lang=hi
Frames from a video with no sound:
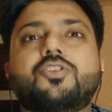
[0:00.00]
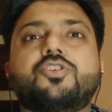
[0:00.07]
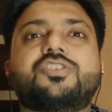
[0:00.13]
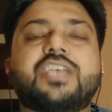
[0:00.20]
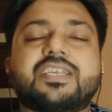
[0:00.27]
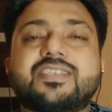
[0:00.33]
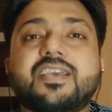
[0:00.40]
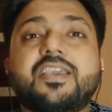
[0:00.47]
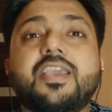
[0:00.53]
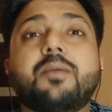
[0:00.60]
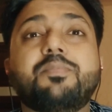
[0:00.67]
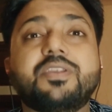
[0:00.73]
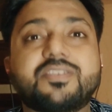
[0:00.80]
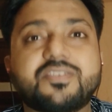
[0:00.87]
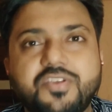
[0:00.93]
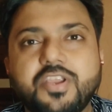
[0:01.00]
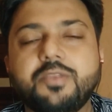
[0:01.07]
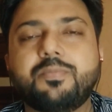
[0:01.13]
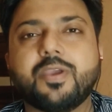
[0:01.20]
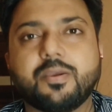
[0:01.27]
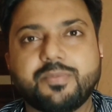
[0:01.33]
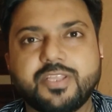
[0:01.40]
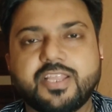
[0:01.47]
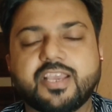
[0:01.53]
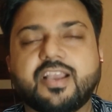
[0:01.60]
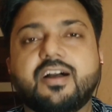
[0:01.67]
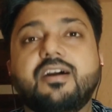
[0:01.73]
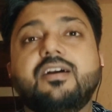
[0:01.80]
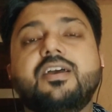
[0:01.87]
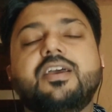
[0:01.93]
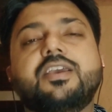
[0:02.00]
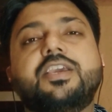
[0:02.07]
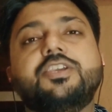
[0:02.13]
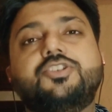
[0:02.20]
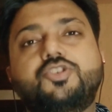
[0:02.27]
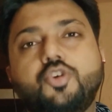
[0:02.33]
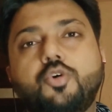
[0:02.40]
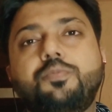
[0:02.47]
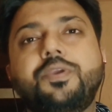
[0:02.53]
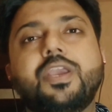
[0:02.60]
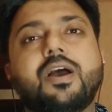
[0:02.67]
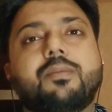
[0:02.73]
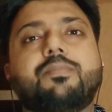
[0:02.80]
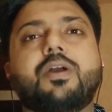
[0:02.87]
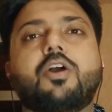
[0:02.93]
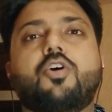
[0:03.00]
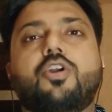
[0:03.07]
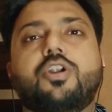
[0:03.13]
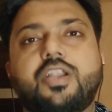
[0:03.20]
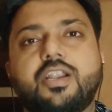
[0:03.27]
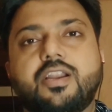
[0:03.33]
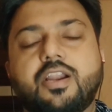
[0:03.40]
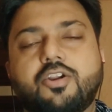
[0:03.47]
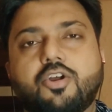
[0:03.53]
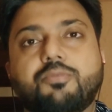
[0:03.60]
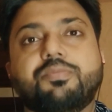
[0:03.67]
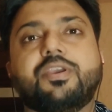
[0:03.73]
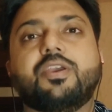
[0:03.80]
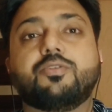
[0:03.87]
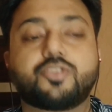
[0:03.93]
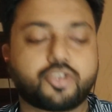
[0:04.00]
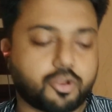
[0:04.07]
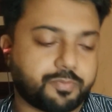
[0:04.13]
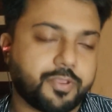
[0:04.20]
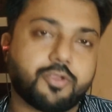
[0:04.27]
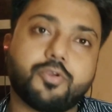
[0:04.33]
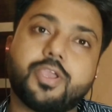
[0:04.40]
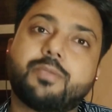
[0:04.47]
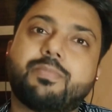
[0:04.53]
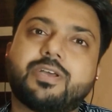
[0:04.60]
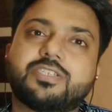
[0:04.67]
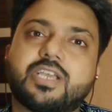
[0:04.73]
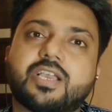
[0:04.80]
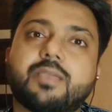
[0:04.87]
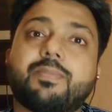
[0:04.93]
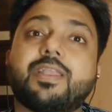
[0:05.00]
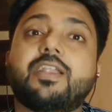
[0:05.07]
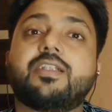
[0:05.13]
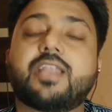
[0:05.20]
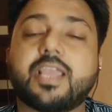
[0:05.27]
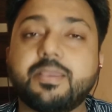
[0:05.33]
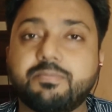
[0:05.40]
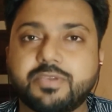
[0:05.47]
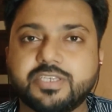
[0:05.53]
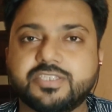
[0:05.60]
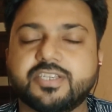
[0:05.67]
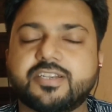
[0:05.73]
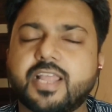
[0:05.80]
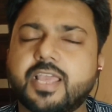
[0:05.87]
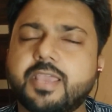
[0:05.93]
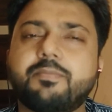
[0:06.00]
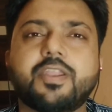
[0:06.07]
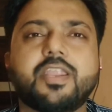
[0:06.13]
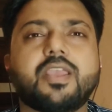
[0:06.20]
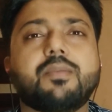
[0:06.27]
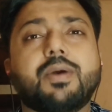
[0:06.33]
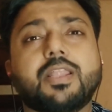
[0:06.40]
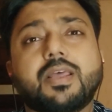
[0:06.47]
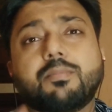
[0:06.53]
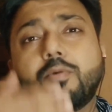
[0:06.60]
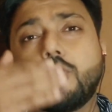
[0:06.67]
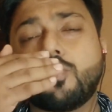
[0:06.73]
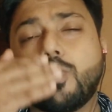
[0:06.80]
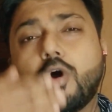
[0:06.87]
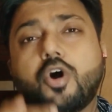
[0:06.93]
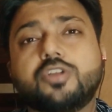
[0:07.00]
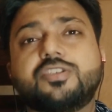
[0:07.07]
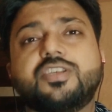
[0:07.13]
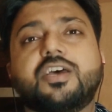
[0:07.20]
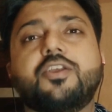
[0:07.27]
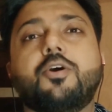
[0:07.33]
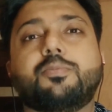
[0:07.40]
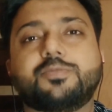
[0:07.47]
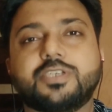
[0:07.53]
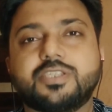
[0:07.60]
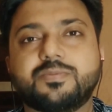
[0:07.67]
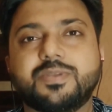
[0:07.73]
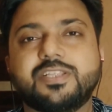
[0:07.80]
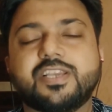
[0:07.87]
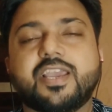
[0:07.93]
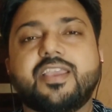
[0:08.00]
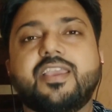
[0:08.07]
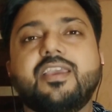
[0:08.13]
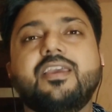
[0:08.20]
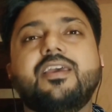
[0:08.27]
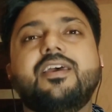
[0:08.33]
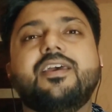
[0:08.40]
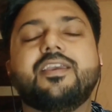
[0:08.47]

तो जैसा कि आपने स्क्रीन पे अभी देखा कि जो भी आपका कंटेंट का टॉपिक है उस टॉपिक को एक बार जाके पहले टाइप कीजिए टाइप करने के बाद आपको बहुत सारे ऑप्शंस मिल जाएंगे